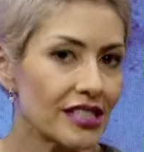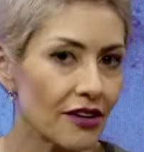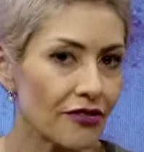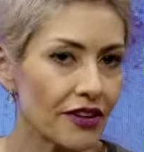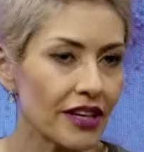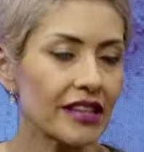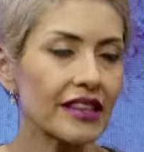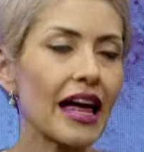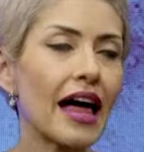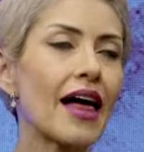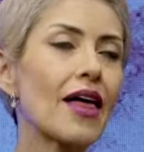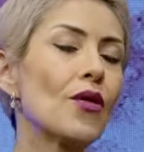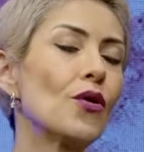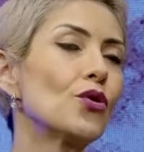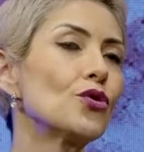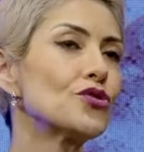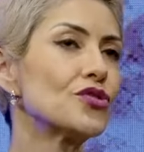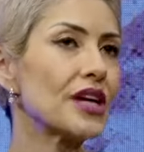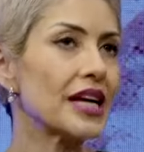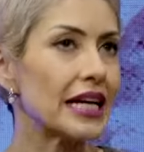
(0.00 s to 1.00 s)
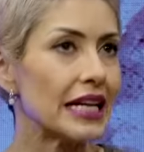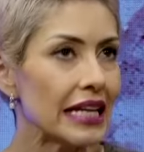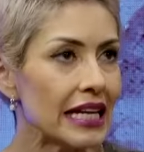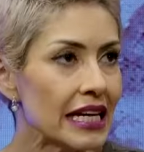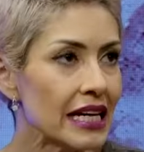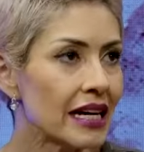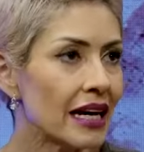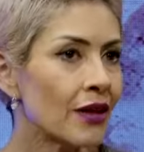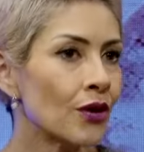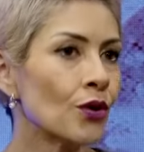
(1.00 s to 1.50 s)
afectados, el
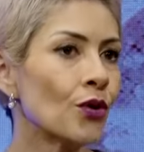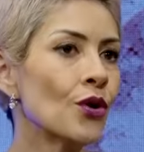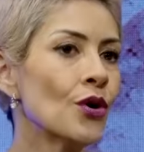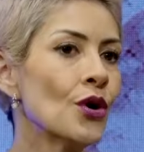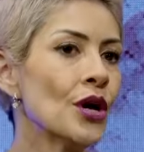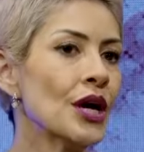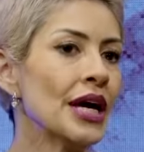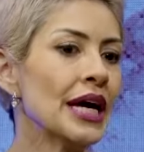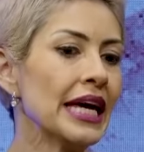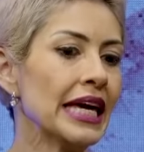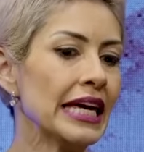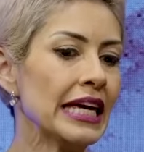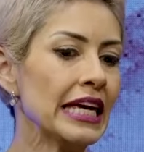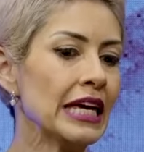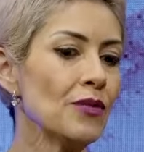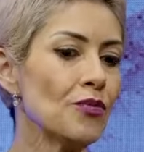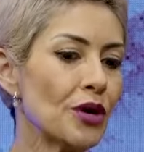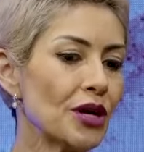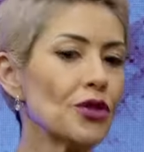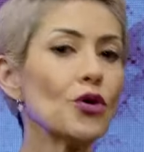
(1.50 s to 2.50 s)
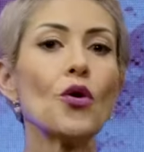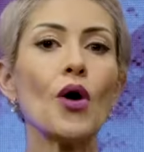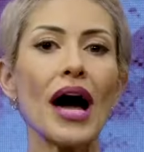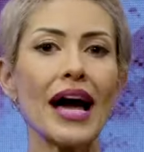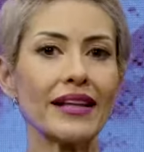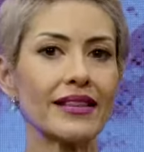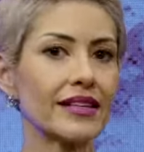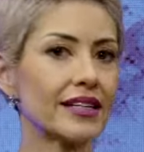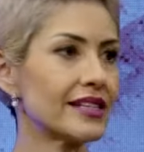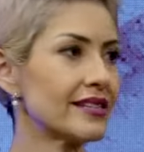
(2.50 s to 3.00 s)
hígado y bueno,
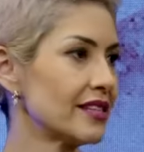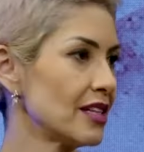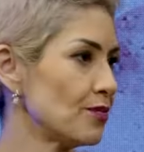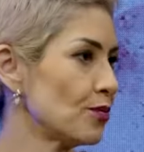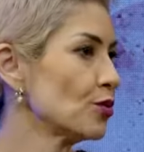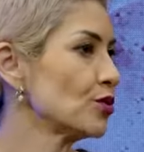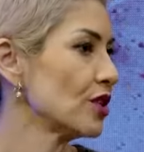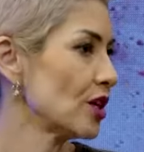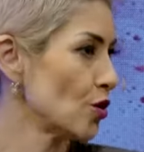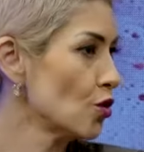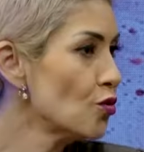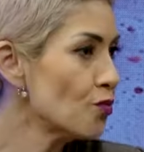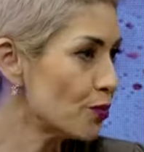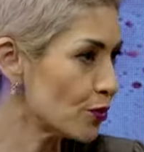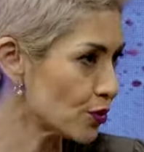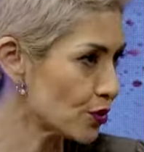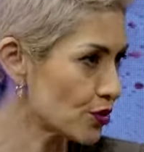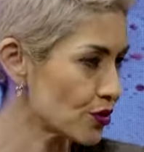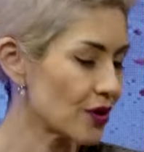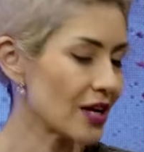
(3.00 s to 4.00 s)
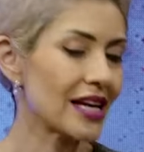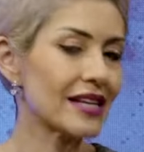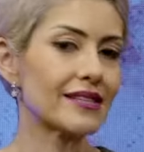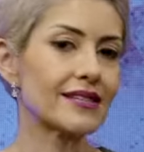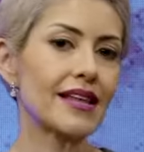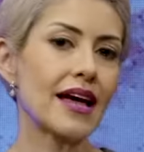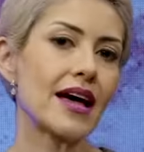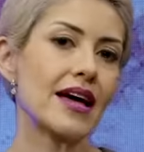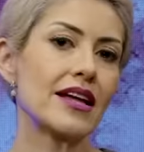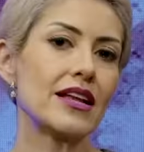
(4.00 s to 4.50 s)
hay tres tipos de lupus.
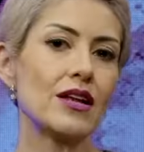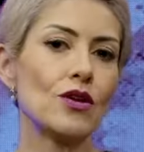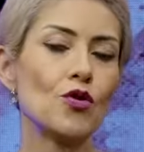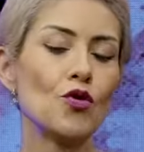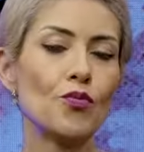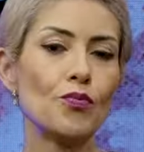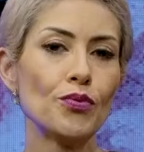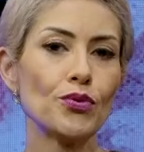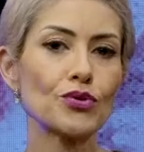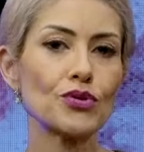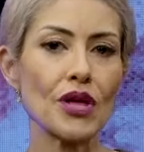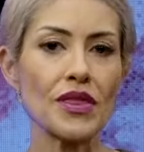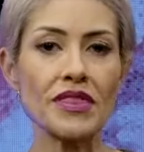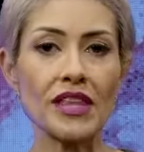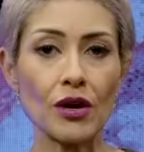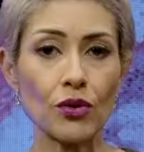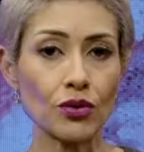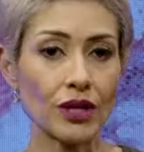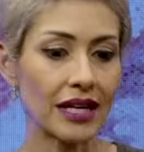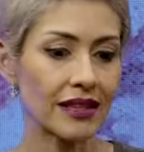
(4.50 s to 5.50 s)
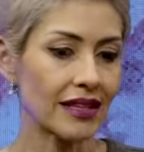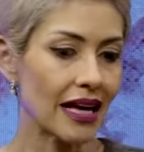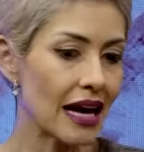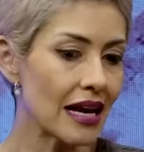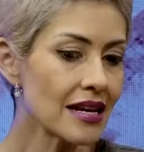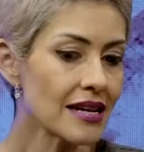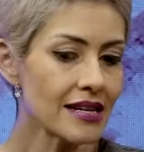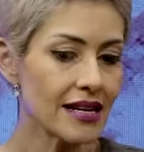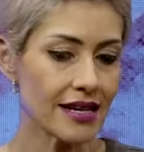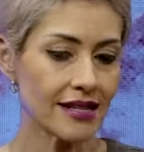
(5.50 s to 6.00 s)
Está el lupus
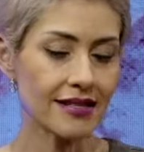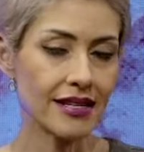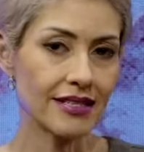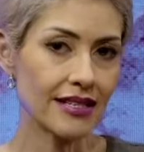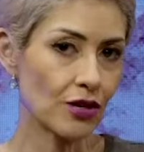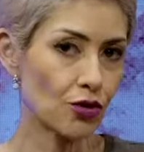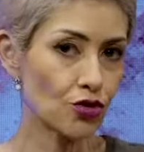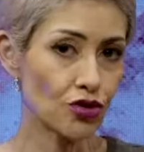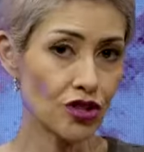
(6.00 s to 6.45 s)
neonatal, que es el de los